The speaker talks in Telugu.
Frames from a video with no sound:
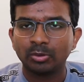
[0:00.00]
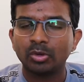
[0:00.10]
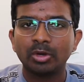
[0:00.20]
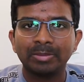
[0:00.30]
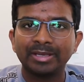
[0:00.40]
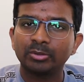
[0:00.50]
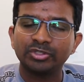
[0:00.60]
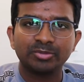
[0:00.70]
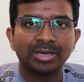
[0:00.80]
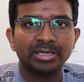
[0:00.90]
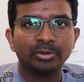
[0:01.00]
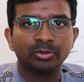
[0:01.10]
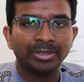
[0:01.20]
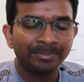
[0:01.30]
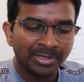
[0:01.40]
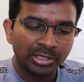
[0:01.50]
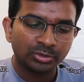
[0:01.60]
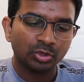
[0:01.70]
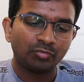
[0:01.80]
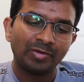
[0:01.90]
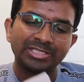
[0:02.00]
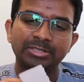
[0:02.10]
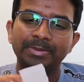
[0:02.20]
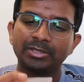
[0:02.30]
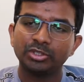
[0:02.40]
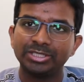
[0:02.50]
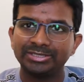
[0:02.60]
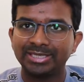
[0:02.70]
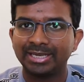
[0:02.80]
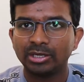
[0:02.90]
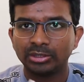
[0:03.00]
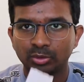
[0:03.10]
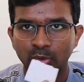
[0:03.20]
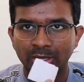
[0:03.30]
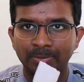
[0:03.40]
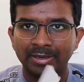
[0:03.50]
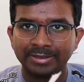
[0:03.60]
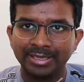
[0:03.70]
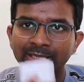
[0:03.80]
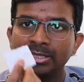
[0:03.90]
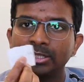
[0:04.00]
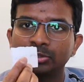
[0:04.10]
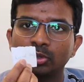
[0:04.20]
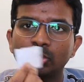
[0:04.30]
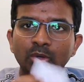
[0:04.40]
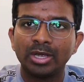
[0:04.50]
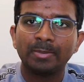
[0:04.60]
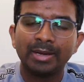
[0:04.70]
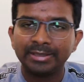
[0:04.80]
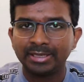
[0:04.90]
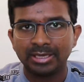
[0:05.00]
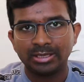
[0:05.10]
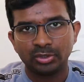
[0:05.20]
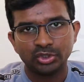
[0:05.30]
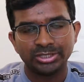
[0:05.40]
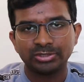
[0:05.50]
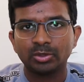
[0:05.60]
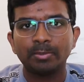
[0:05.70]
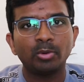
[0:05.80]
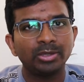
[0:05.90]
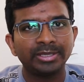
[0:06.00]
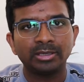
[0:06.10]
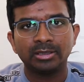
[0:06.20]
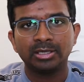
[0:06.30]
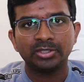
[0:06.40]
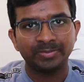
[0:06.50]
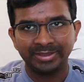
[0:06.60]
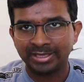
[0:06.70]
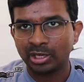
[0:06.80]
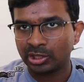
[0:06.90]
ఒక్కొక్క ప్లేయర్ గురించి మాట్లాడుకుందాం సో ఫస్ట్ పిక్ వచ్చేసి ఐ గాట్ కునాల్ పాండ్యా సో కునాల్ పాండ్యా వచ్చేసి ఒక బౌలింగ్ స్పిన్నింగ్